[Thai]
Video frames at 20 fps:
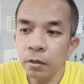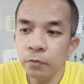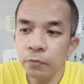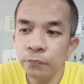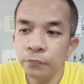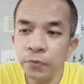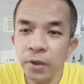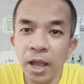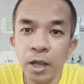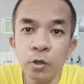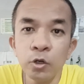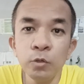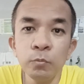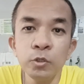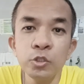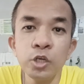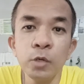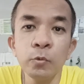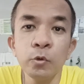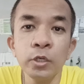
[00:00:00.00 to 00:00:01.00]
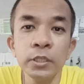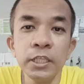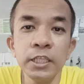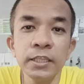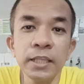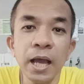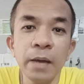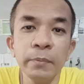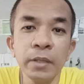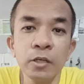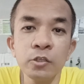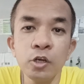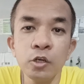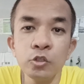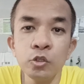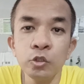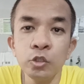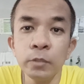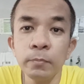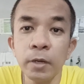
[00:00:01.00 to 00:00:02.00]
ฝากคุณผู้ชมกดติดตามทางช่อง
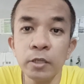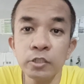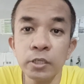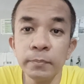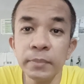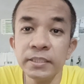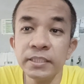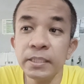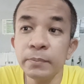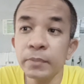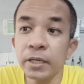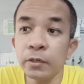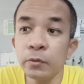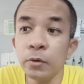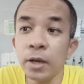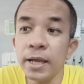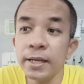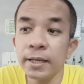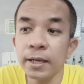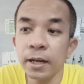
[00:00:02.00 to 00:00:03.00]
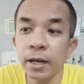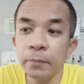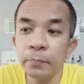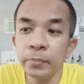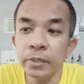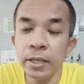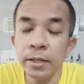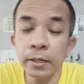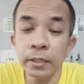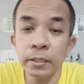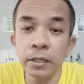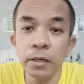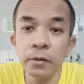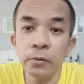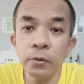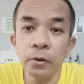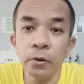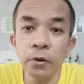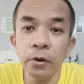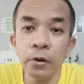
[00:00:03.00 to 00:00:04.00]
YouTube บัตรจอมเน็ตซิมกันด้วยนะครับ ในเรื่อง
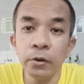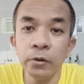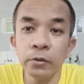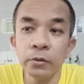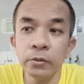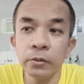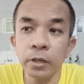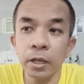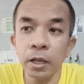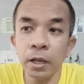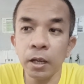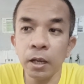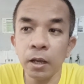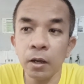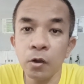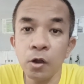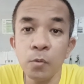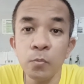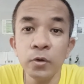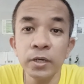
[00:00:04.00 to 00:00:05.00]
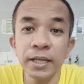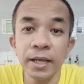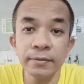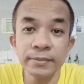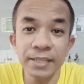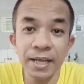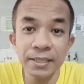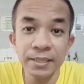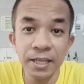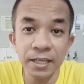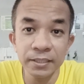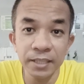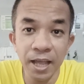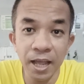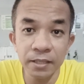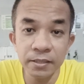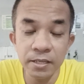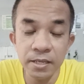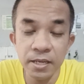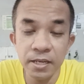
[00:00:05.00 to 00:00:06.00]
ของอข้อมูลข่าวสารต่า
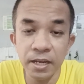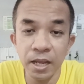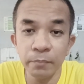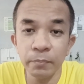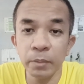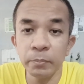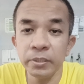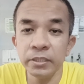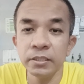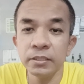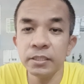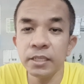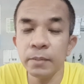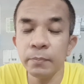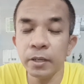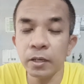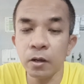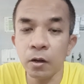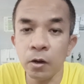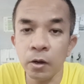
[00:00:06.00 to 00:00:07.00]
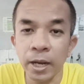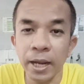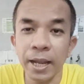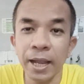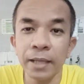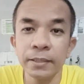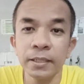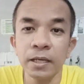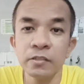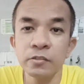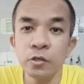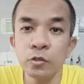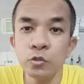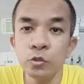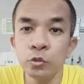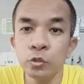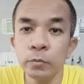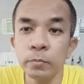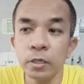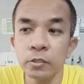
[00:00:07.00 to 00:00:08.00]
งๆ ที่นำมาบันทึกเทป และก็ออกอากาศทางช่อง
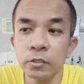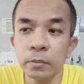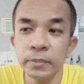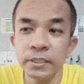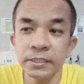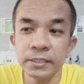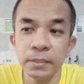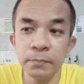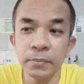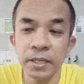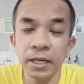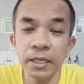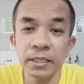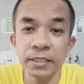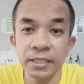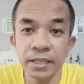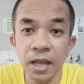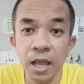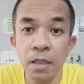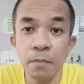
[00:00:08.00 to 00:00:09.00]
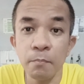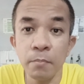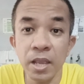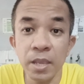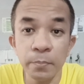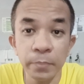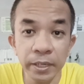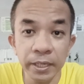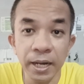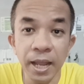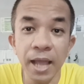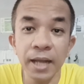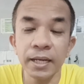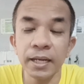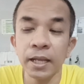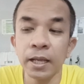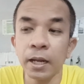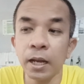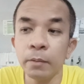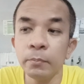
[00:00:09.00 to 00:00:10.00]
YouTube บัตรจอมเน็ตซิมนั้นจะได้ไม่พลาด
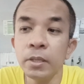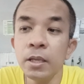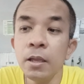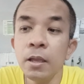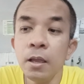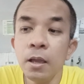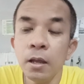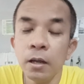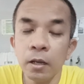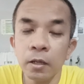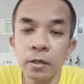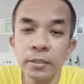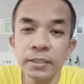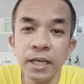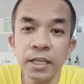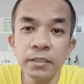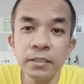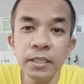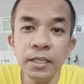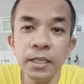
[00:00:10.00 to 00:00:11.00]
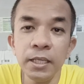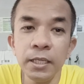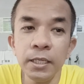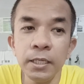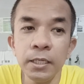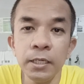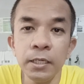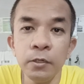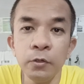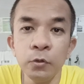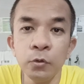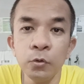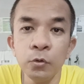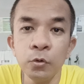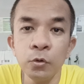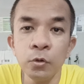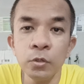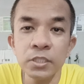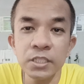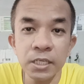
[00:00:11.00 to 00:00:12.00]
นะครับ แล้วก็ท่านที่ดู
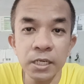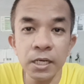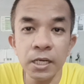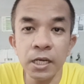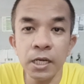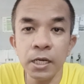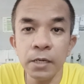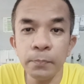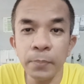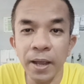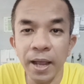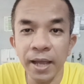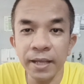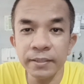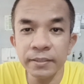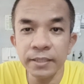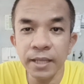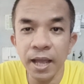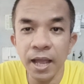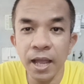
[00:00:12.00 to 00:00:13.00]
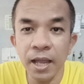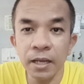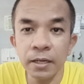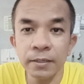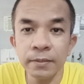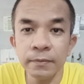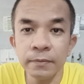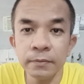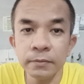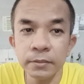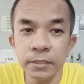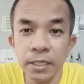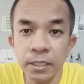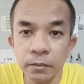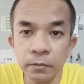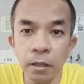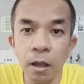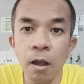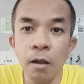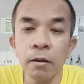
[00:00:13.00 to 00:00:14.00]
เจอผ่านทาง t ิ k
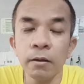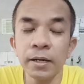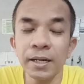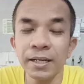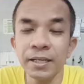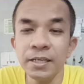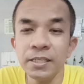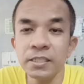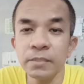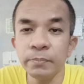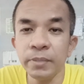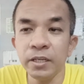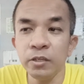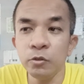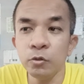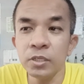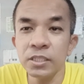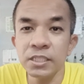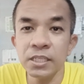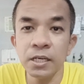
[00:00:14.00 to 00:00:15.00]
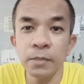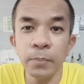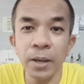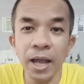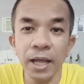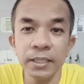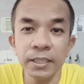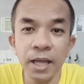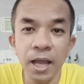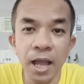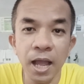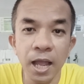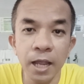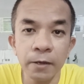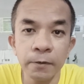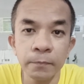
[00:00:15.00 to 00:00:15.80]
t o k หรือจะเป็นดูเจอผ่านทาง